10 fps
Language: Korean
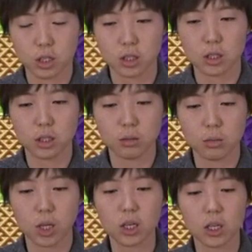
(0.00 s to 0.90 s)
지금
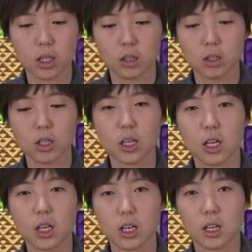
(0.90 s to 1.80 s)
되게
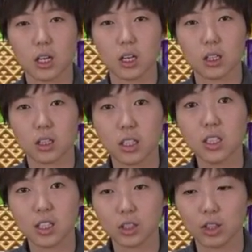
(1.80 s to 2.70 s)
쉽게
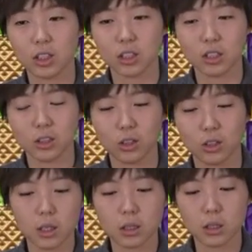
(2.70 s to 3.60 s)
진짜 쉽게 끊겨요
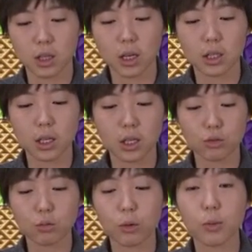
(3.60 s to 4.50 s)
얘는 진짜
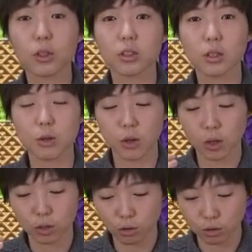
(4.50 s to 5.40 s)
하다가도 몇 번 끊어
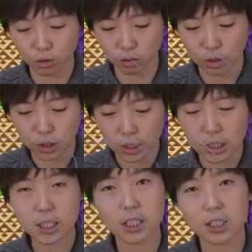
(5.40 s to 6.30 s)
먹어가지고
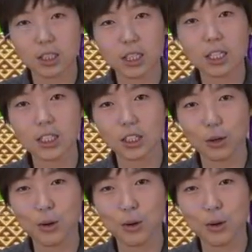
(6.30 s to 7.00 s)
이제는 작은 거